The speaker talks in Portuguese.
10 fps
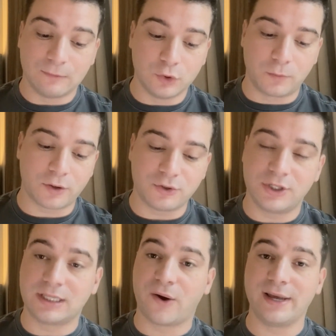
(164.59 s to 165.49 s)
do produto
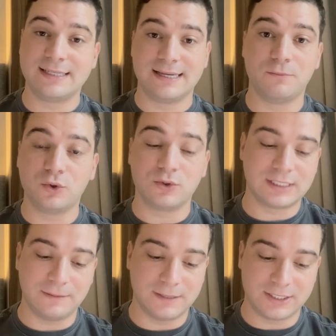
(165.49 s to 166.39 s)
digital, ele ser muito
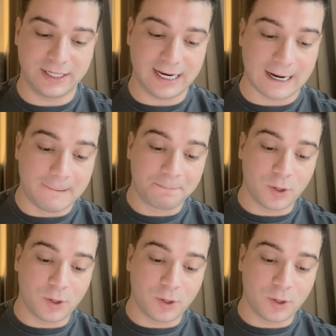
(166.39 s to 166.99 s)
simples de criar.